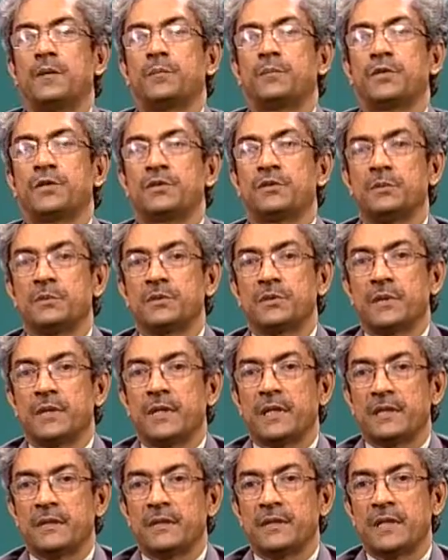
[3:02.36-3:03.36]
প্রথমত
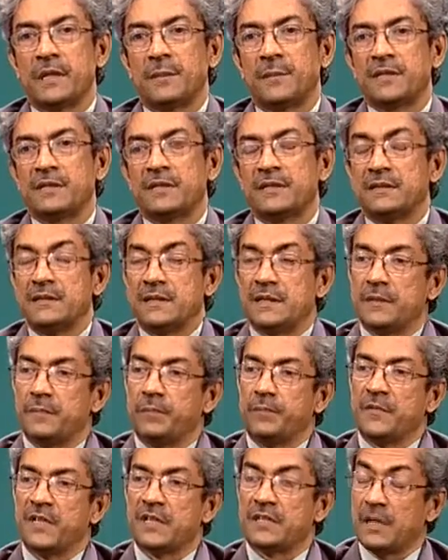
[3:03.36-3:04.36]
এটি আমাদের যে
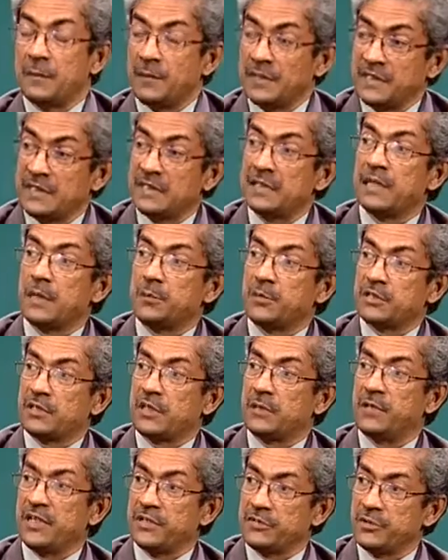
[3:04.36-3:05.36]
সামাজিক নিরাপত্তা
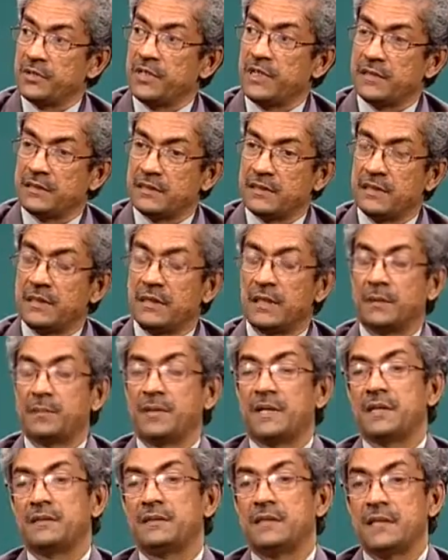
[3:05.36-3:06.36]
বেষ্টনী আছে
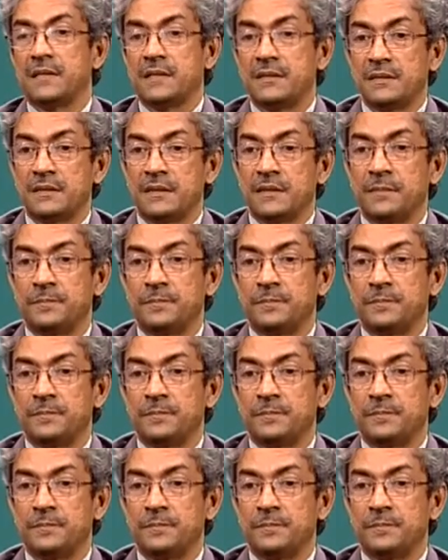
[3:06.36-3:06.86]
আপনারা জানেন যে